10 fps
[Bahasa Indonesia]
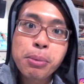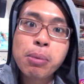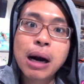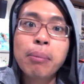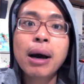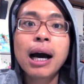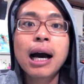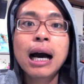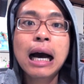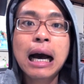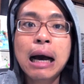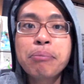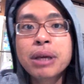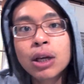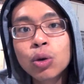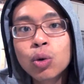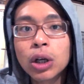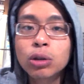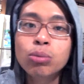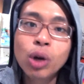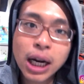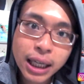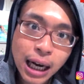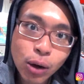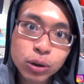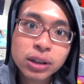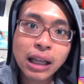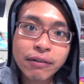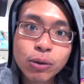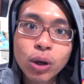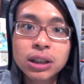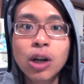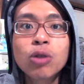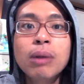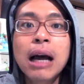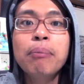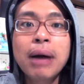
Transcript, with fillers: Beberapa minggu atau bulan yang lalu staff gue selalu bilang,